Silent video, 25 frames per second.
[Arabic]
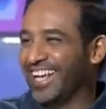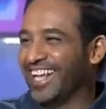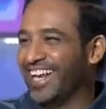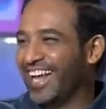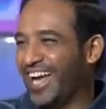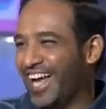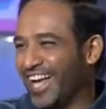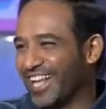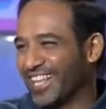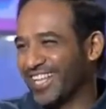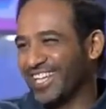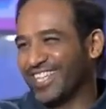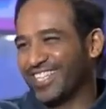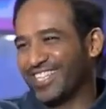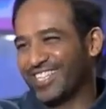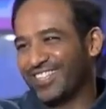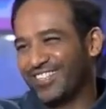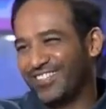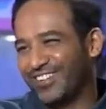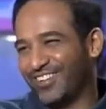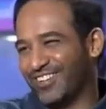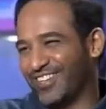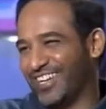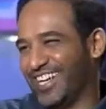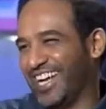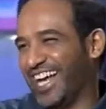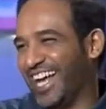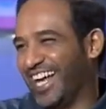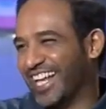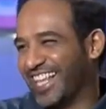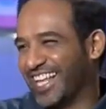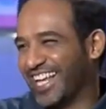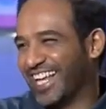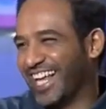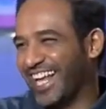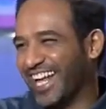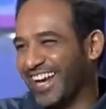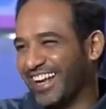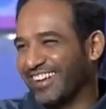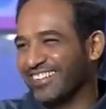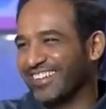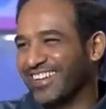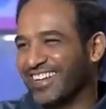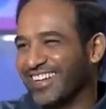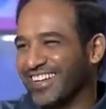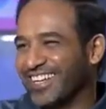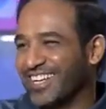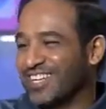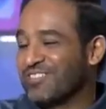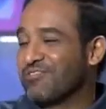هنا عاد انت تدوخ على الشارع
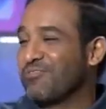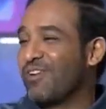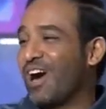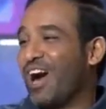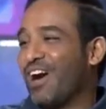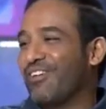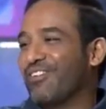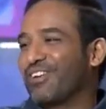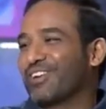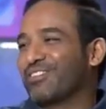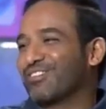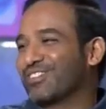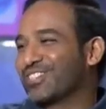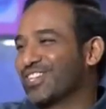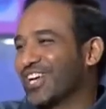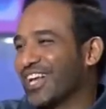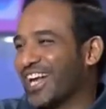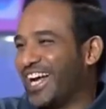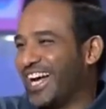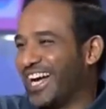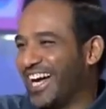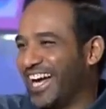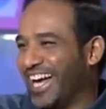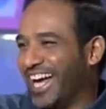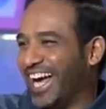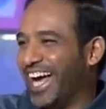واحد بسرعه